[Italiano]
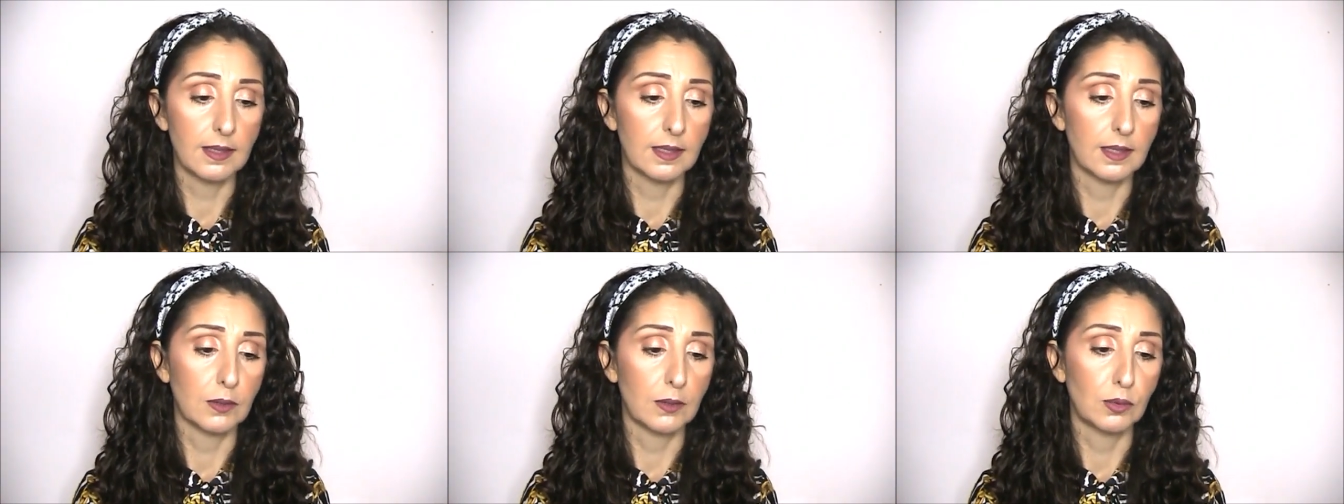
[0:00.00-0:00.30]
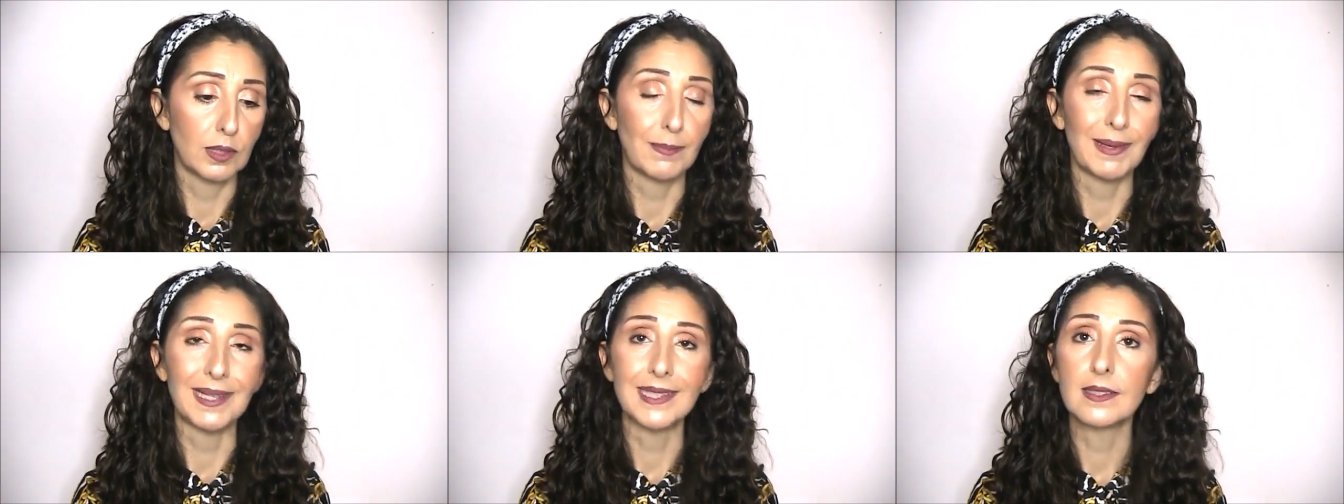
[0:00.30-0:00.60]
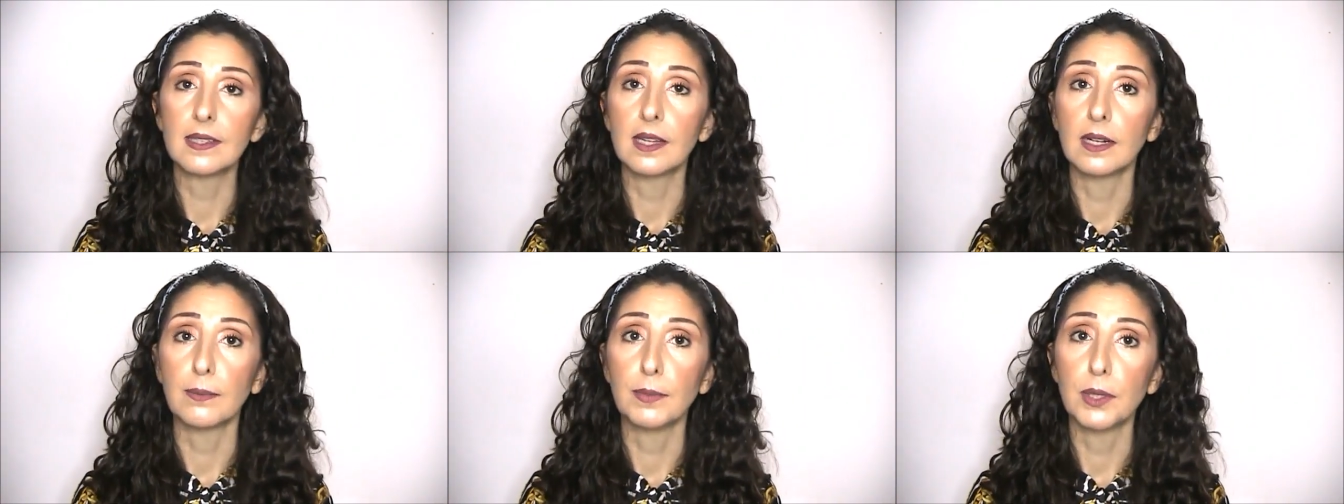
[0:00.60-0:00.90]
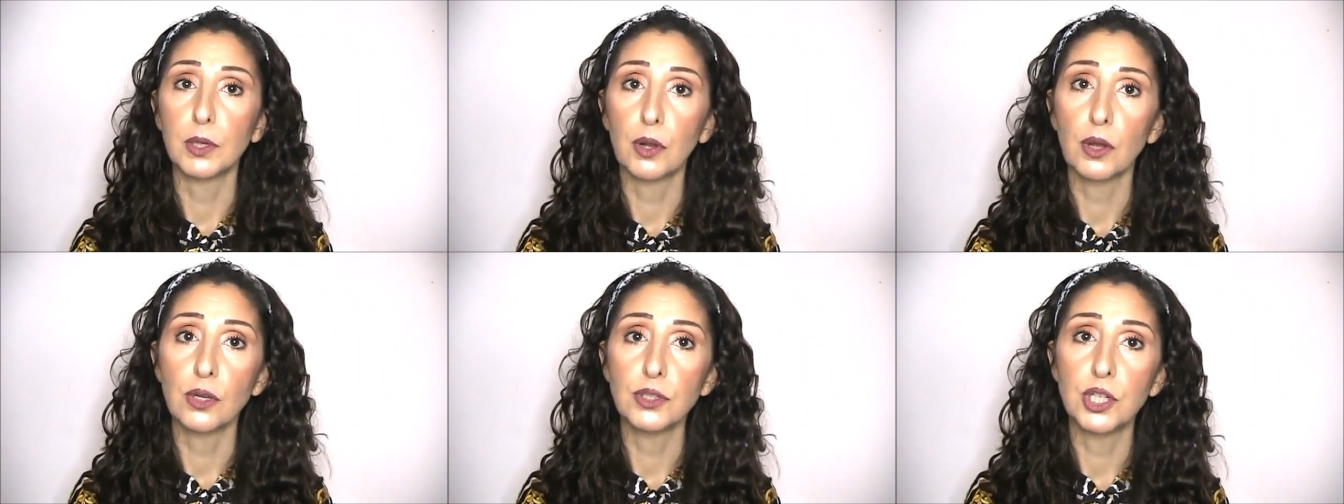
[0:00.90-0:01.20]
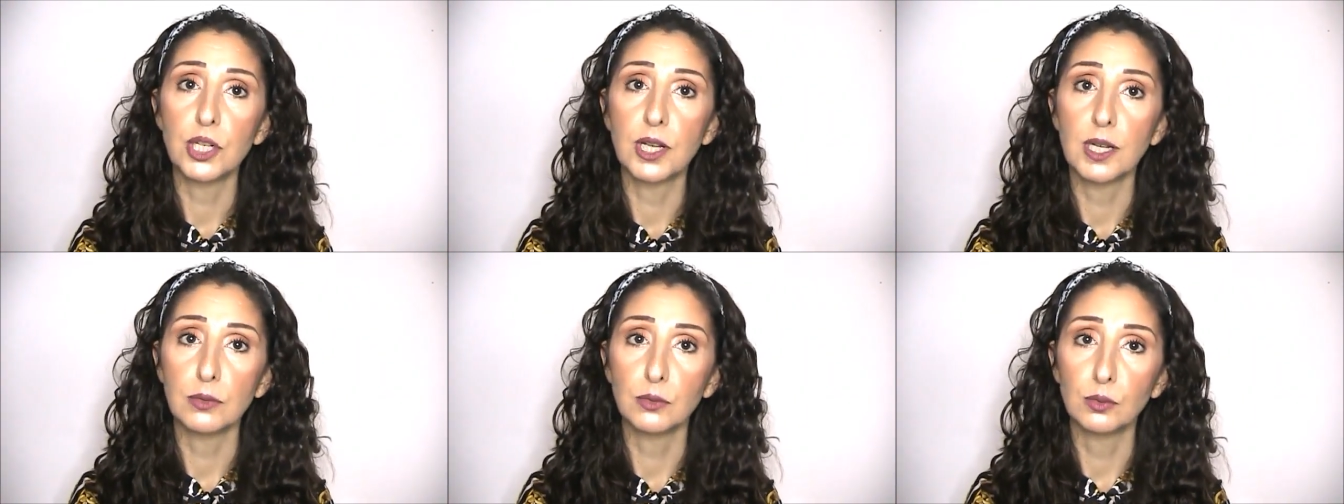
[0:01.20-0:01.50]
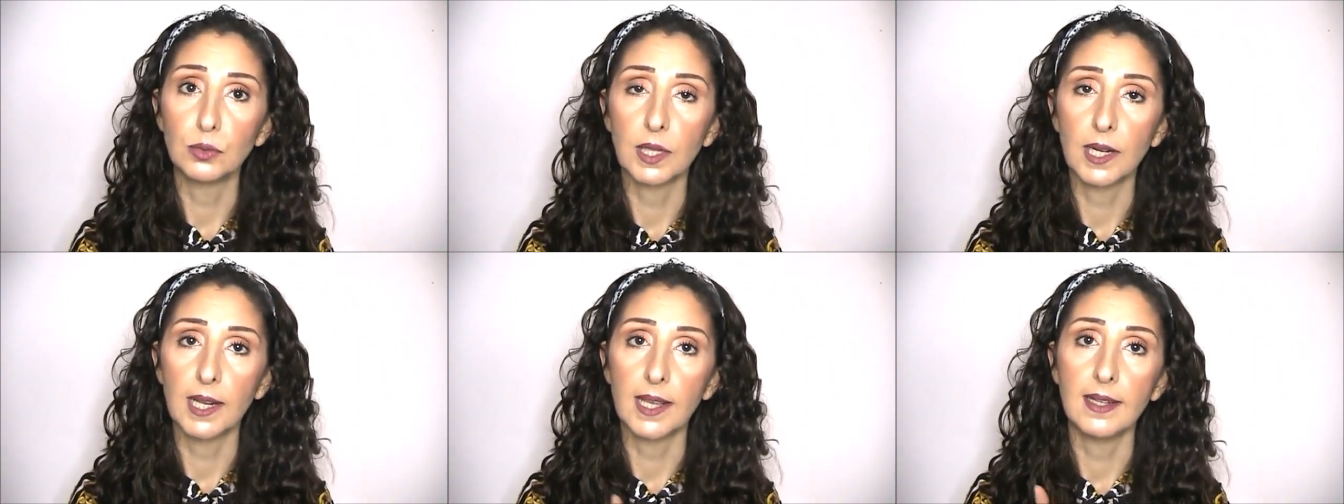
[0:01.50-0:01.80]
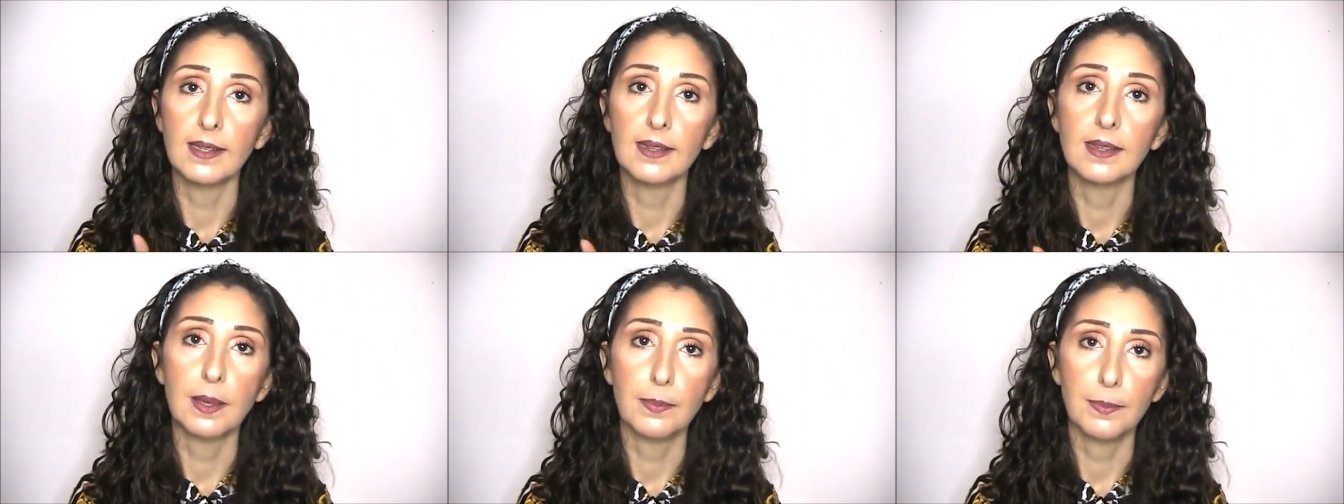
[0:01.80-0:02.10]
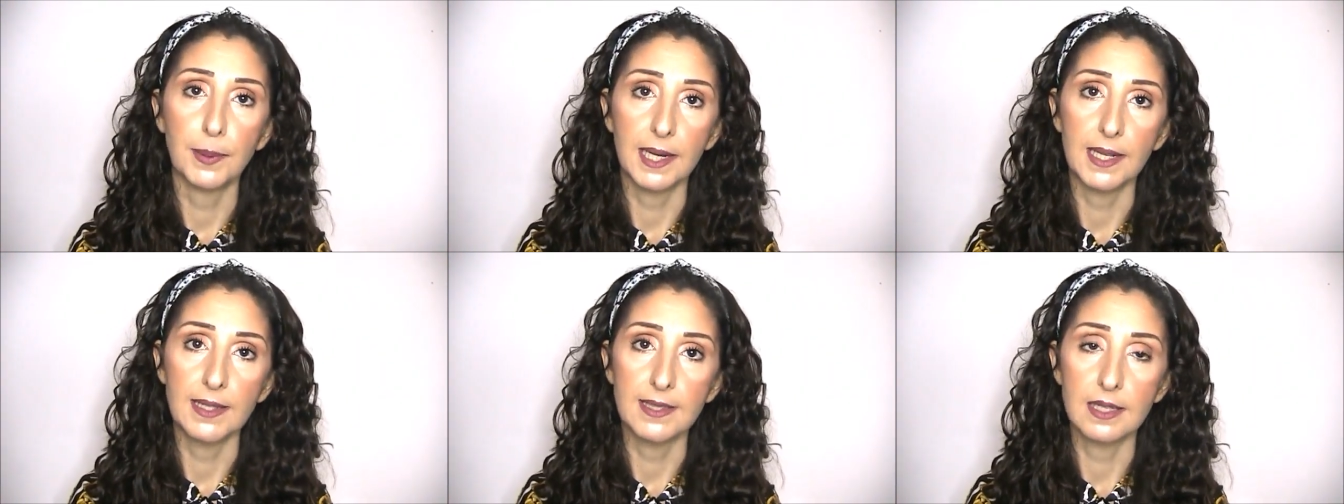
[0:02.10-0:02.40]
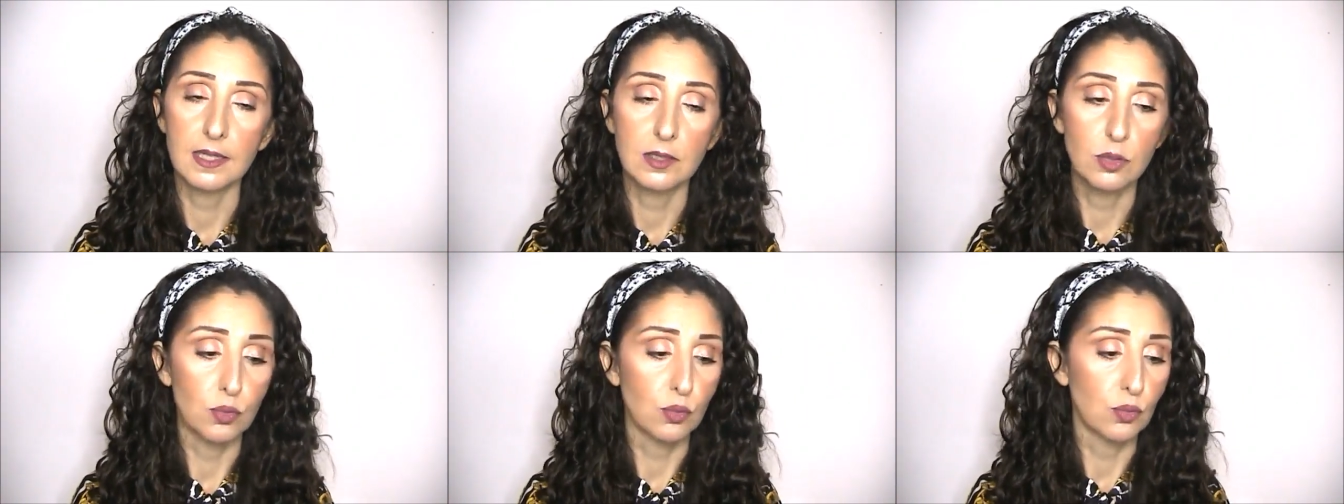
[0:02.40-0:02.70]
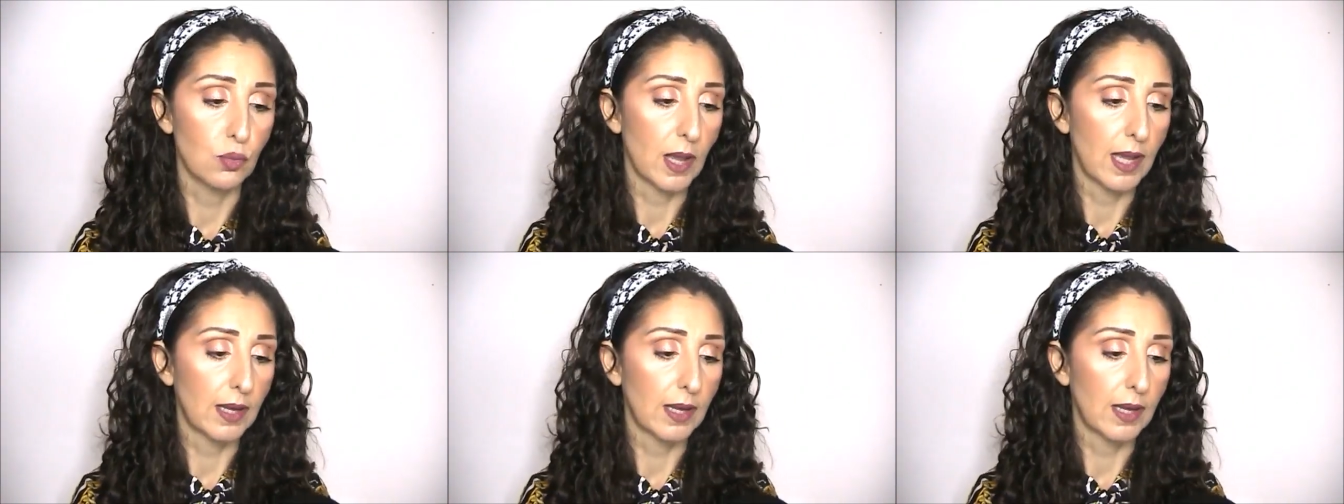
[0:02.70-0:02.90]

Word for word: uh, eh, una maschera biologica nutriente presa su